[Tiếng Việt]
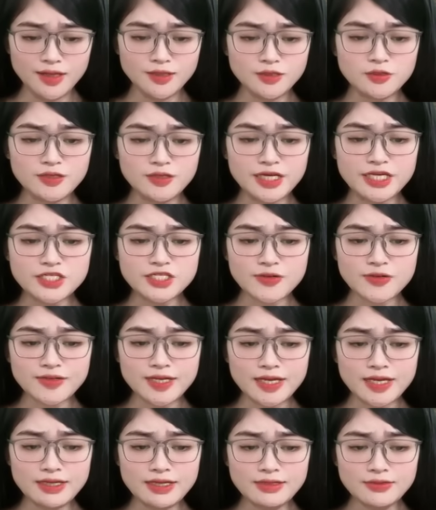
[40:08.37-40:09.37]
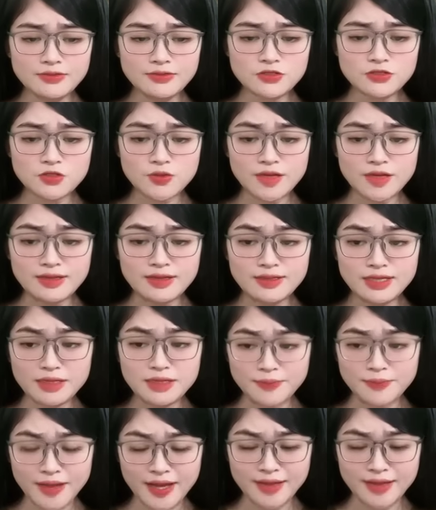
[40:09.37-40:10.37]
Cứ nghĩ cho kỹ rồi đến
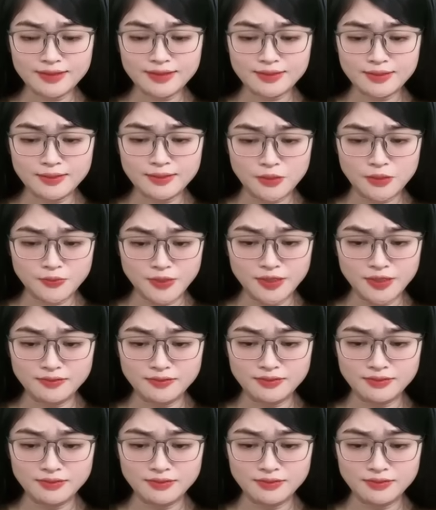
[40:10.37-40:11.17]
tìm anh, Ngọc Hân.